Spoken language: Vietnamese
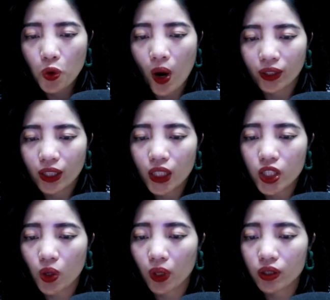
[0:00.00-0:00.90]
Hoàng Thiên
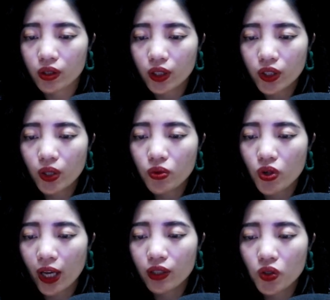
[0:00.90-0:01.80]
nhiều lần giới thiệu cho
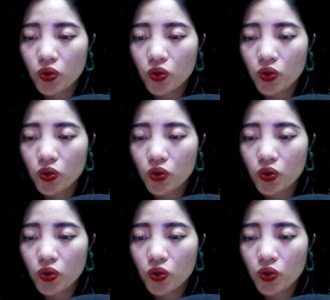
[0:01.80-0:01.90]
anh những